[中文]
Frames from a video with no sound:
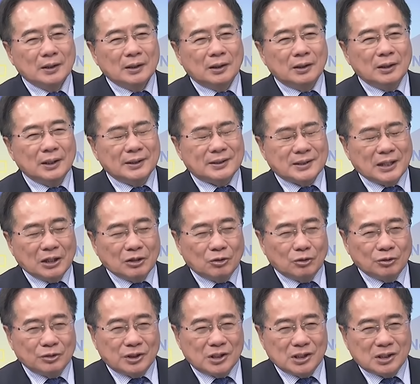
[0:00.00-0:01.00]
因为战
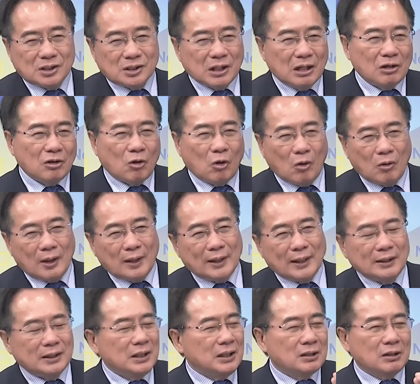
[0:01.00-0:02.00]
斗机升空啊，
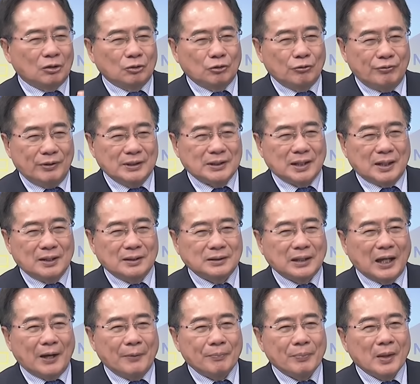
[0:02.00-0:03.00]
那力道都非常的
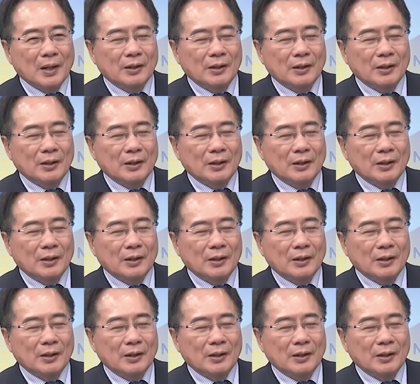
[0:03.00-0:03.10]
大，